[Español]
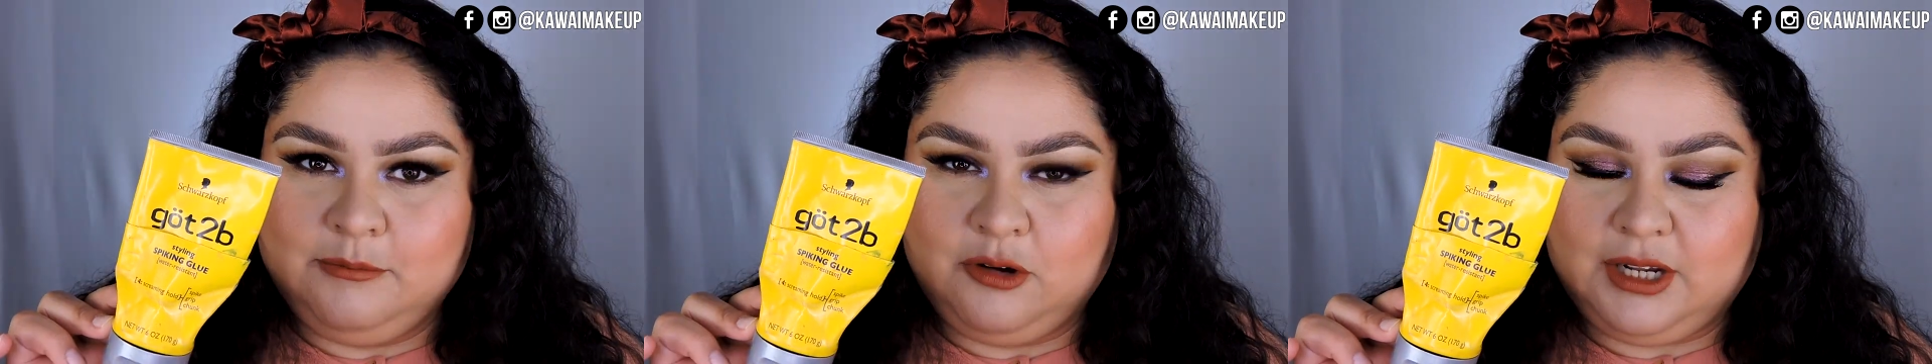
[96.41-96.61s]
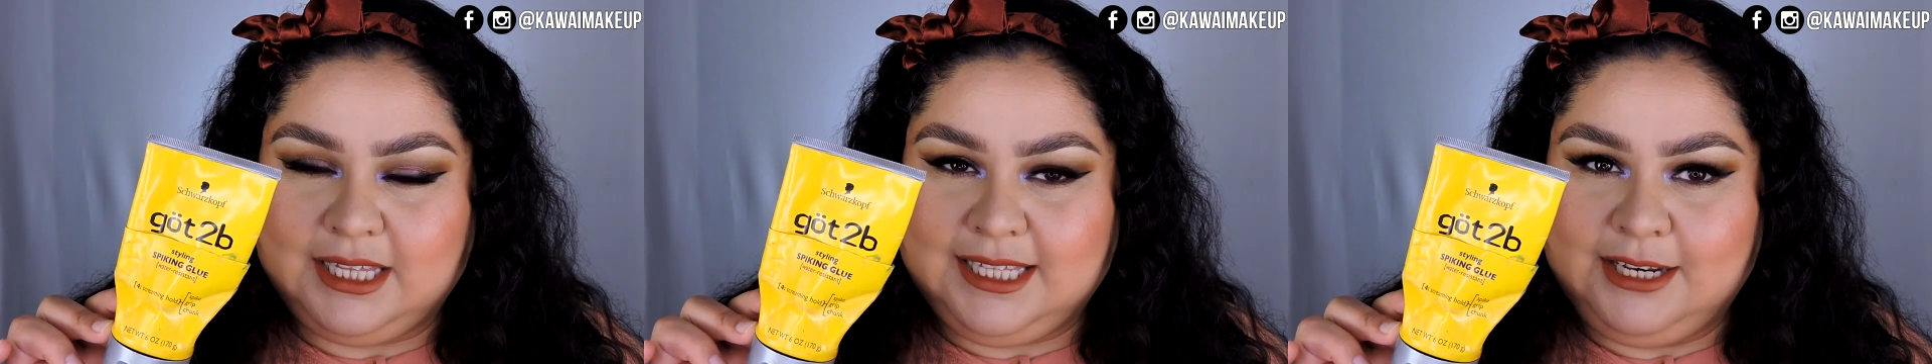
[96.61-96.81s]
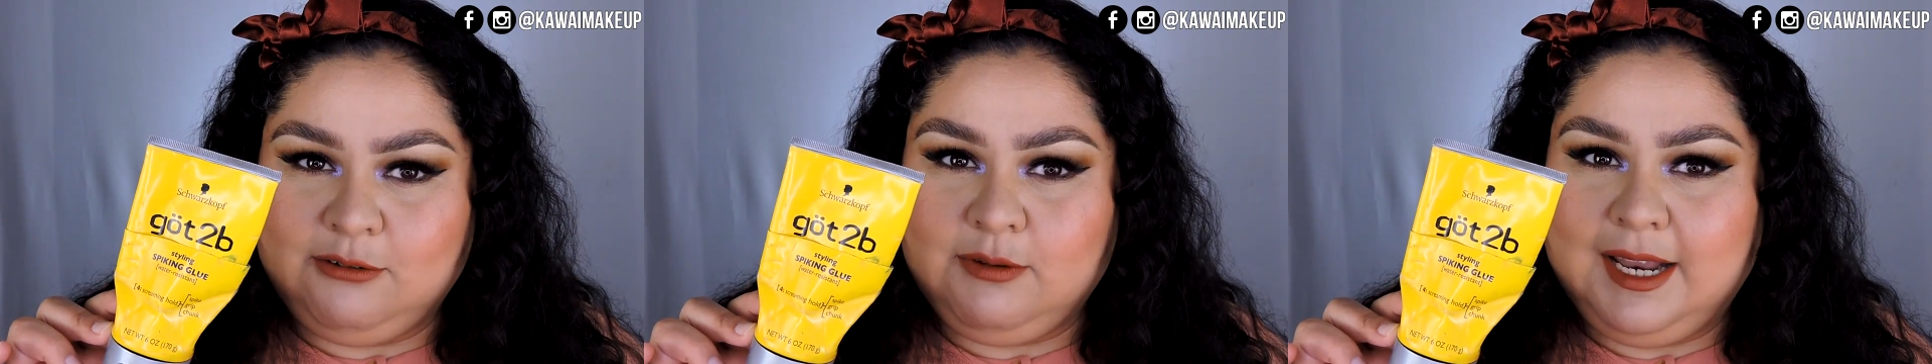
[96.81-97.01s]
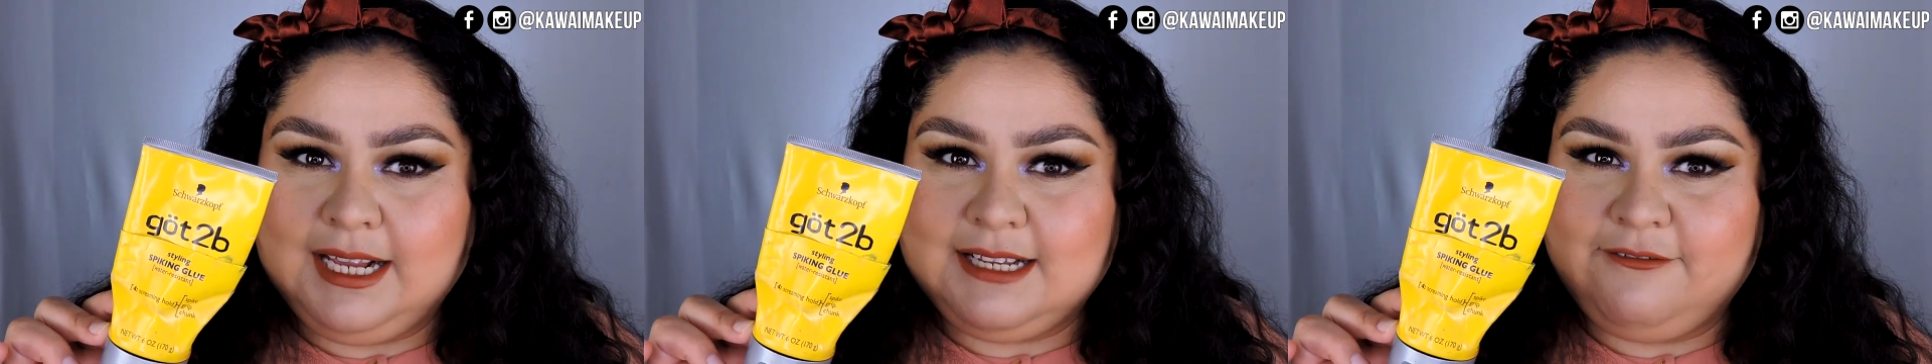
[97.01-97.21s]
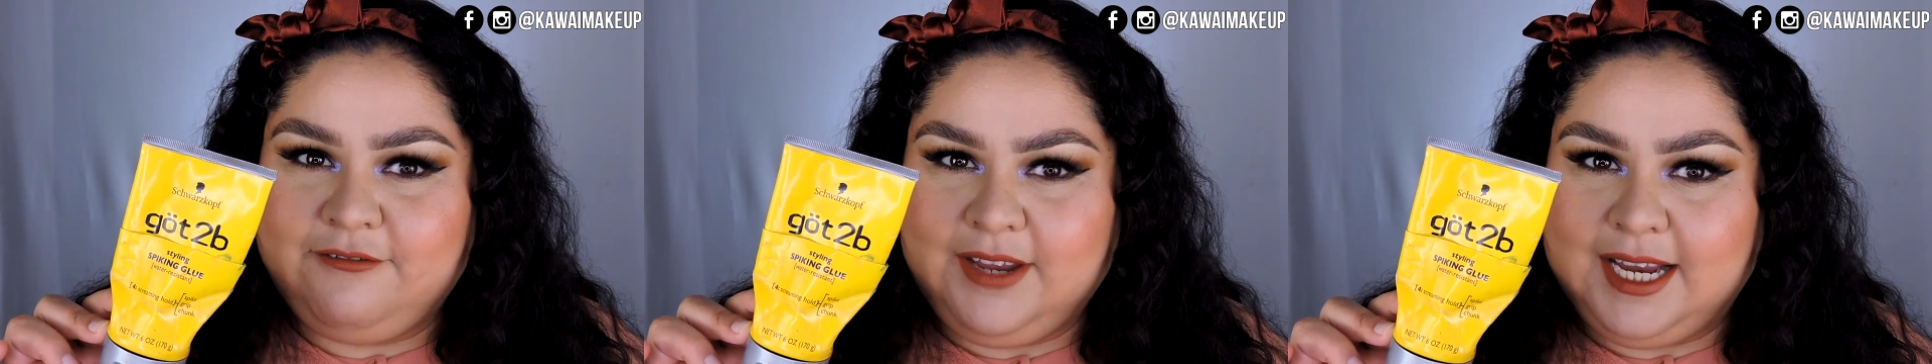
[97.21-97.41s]
porque tiene
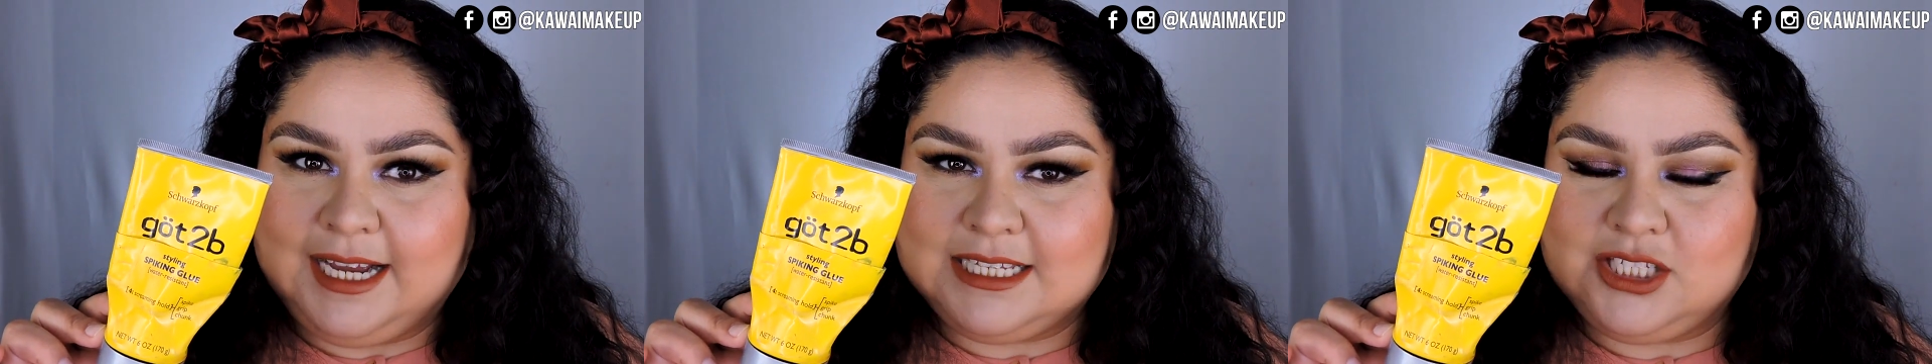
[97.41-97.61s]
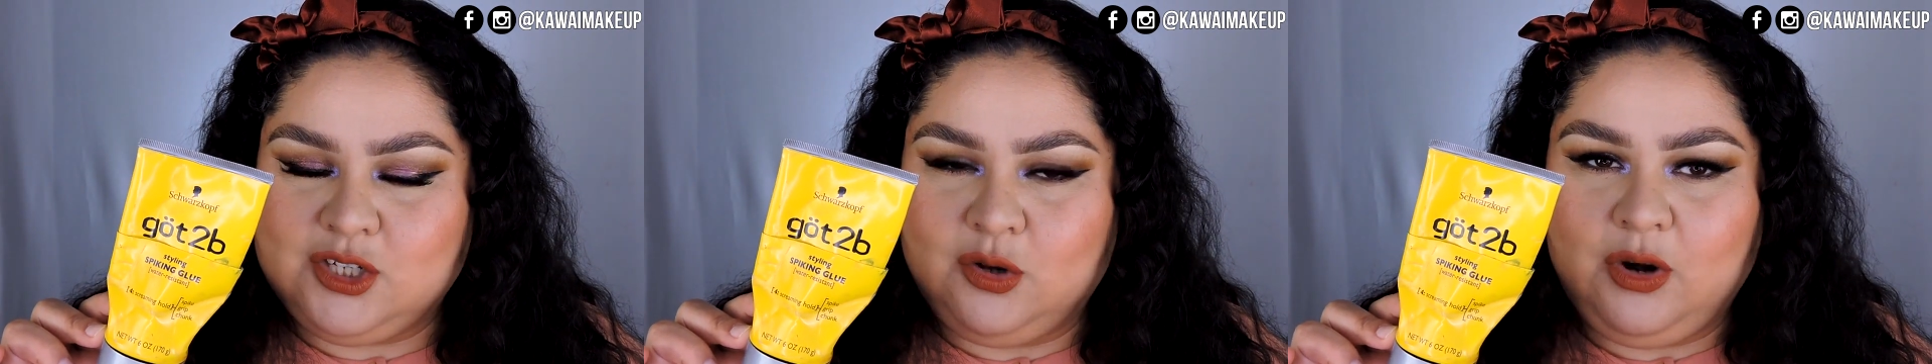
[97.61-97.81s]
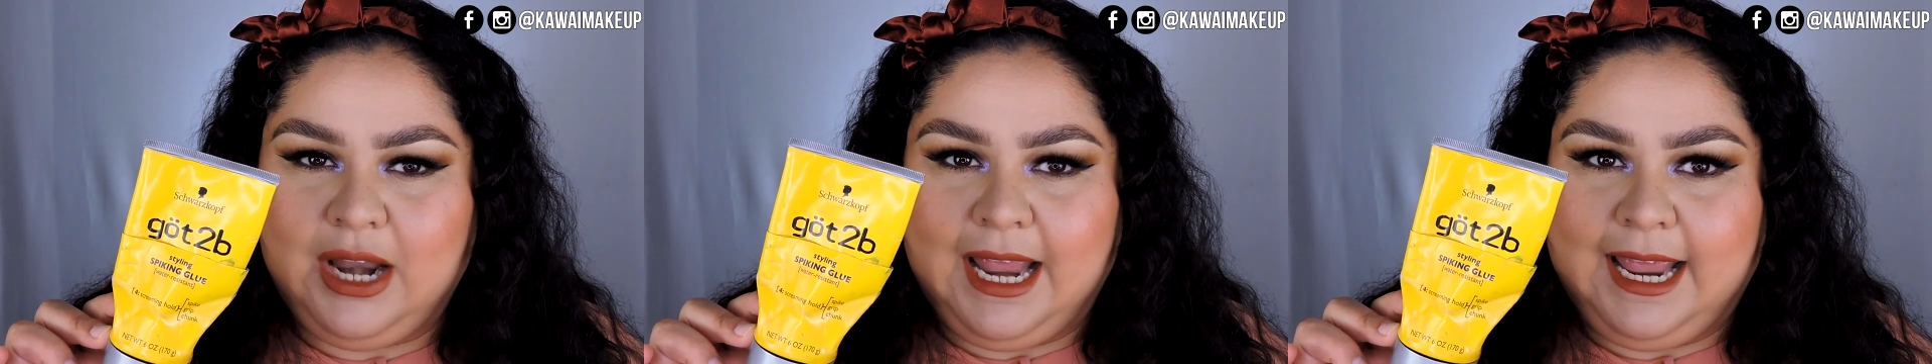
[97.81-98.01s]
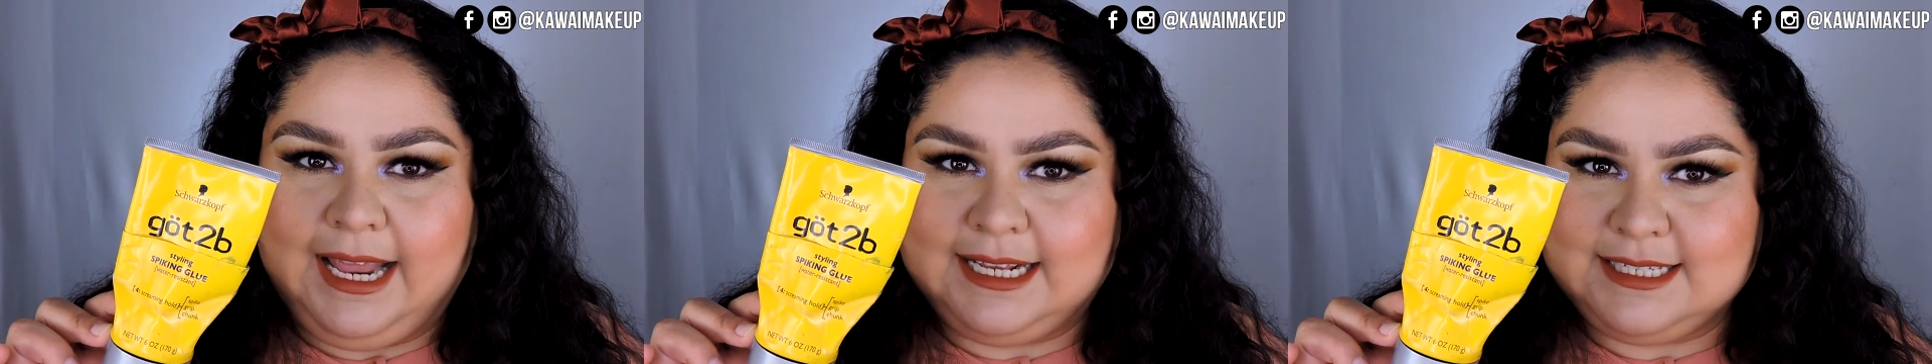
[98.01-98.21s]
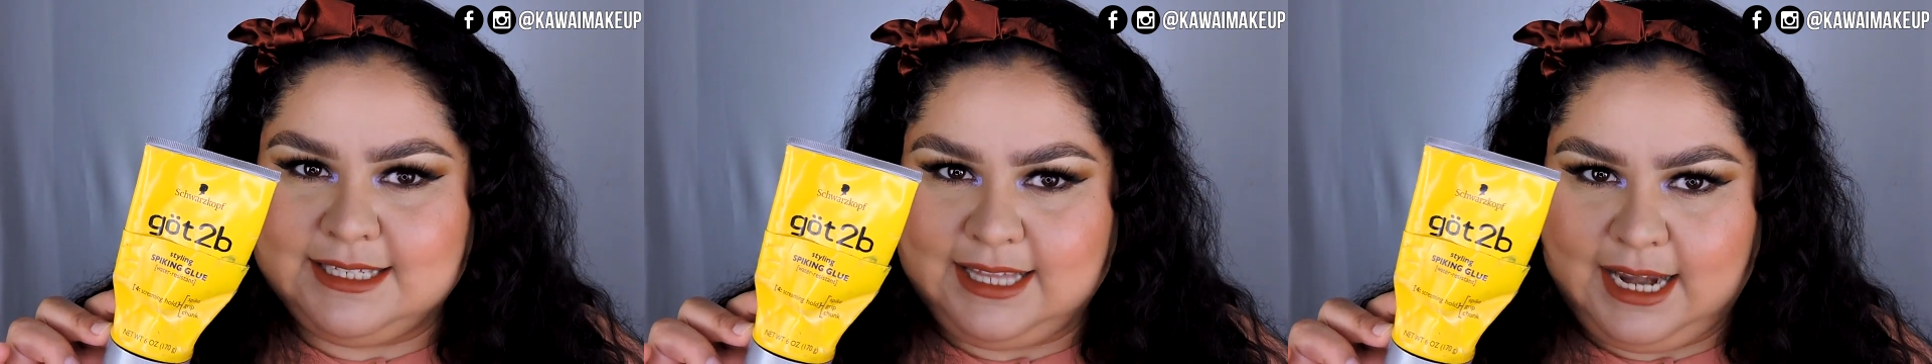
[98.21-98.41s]
una fijación
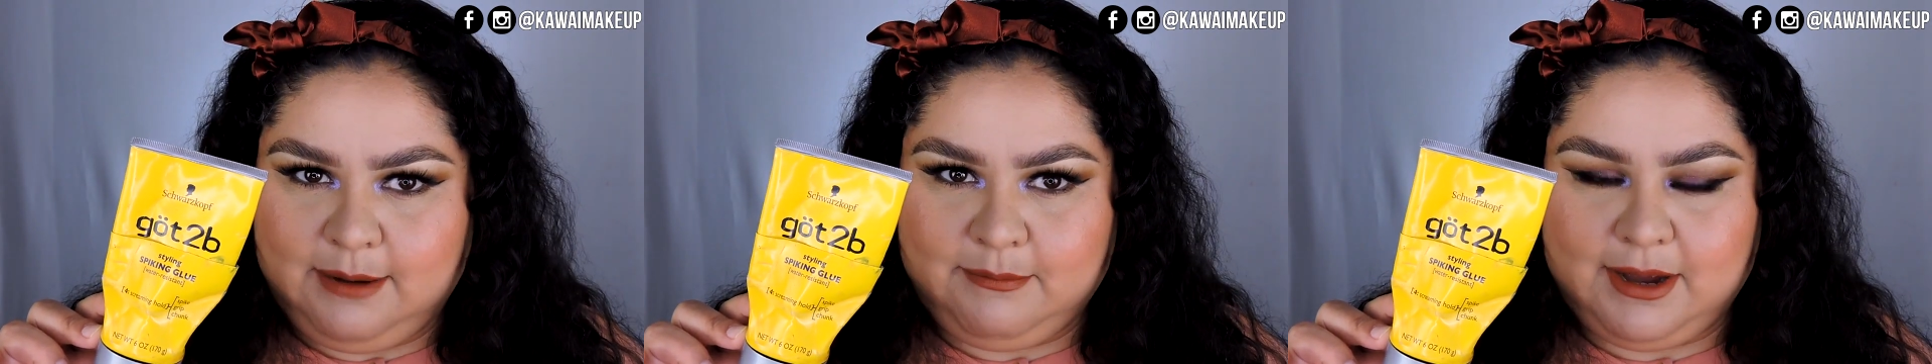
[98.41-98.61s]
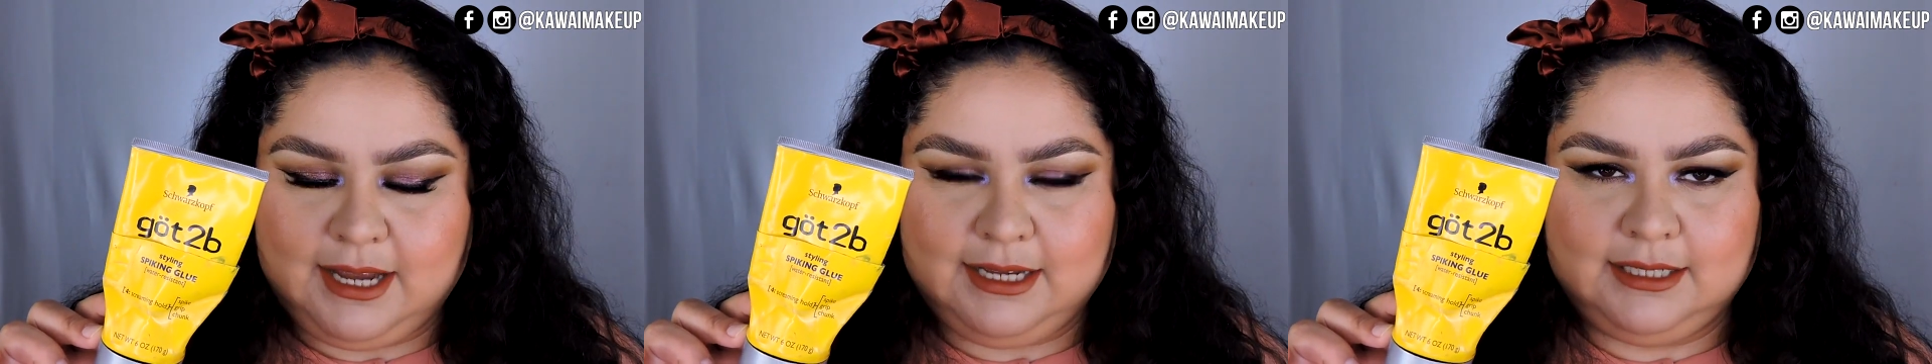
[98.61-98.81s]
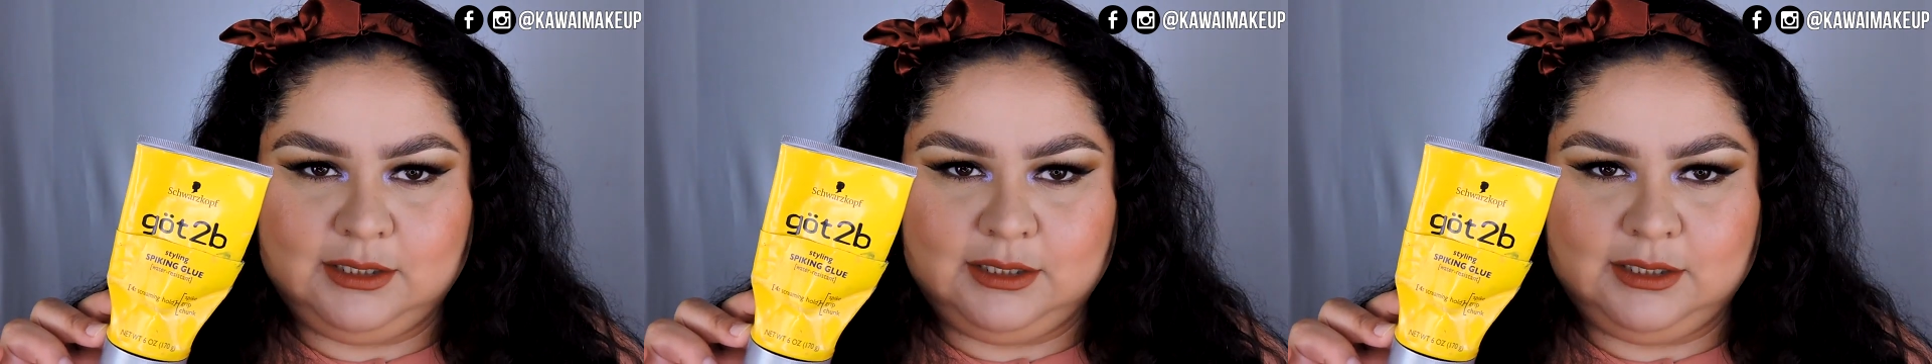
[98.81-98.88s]
extrema.